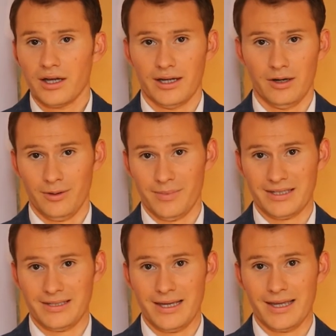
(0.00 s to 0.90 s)
Alors
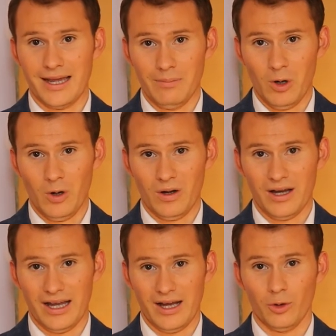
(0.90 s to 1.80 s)
merci également
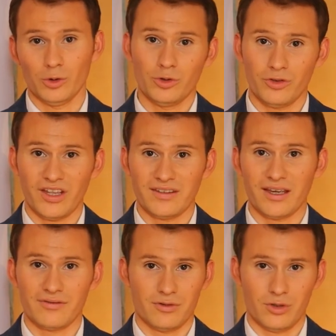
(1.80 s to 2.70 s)
aux deux
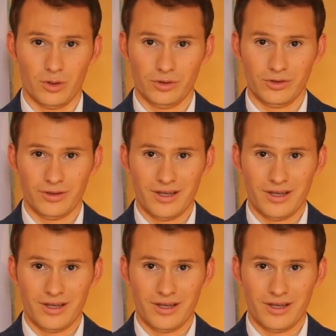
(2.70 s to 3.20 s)
intervenantes,